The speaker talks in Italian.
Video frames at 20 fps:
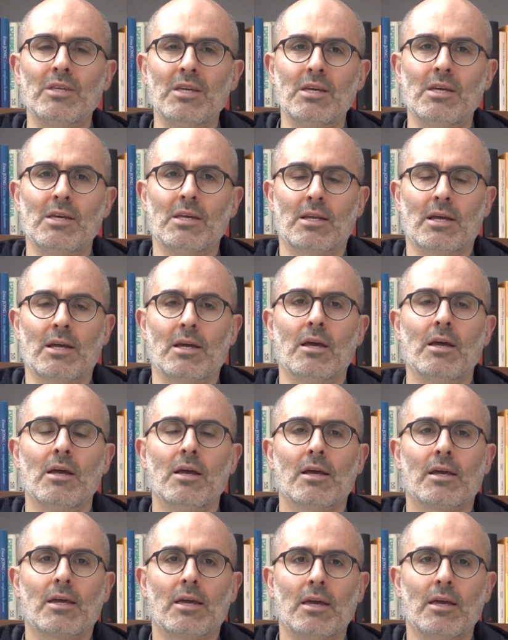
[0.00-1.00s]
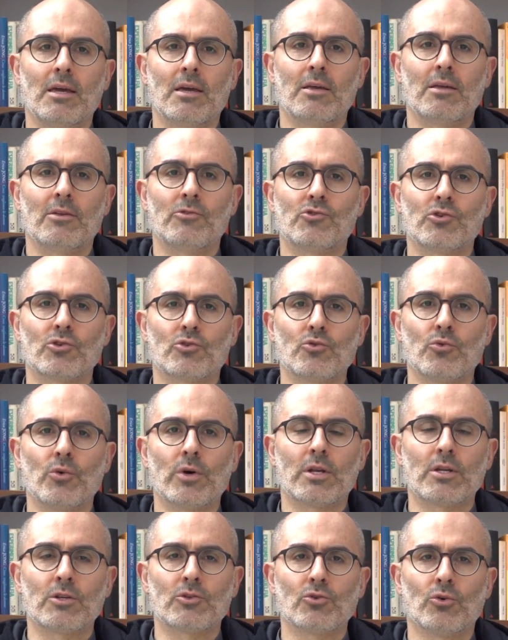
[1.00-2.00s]
dire che Gesù
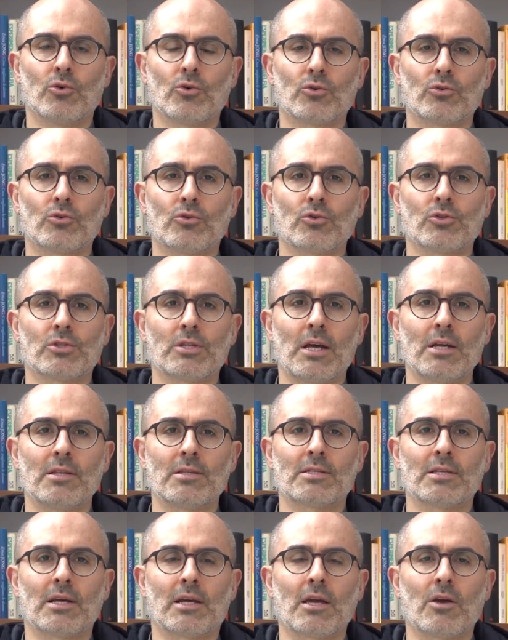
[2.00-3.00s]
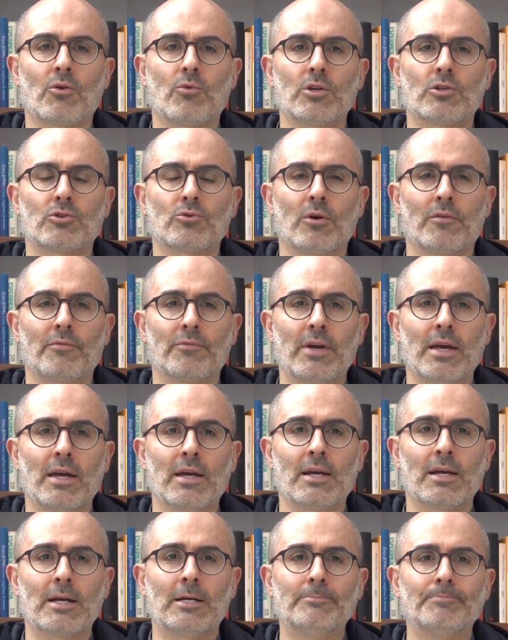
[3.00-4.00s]
è risorto senza che questo
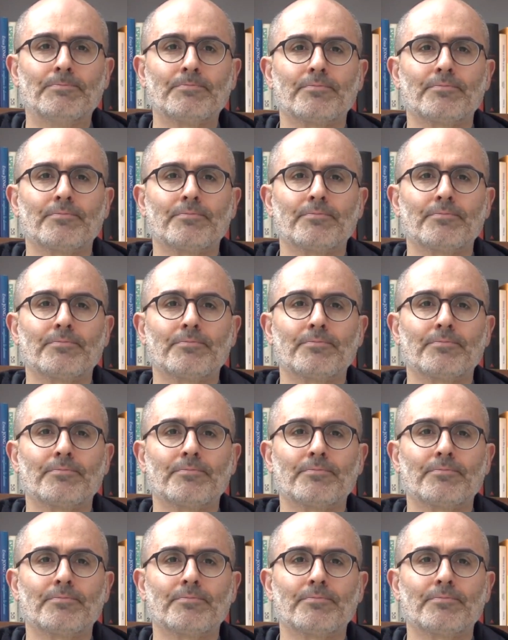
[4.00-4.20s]
avvenga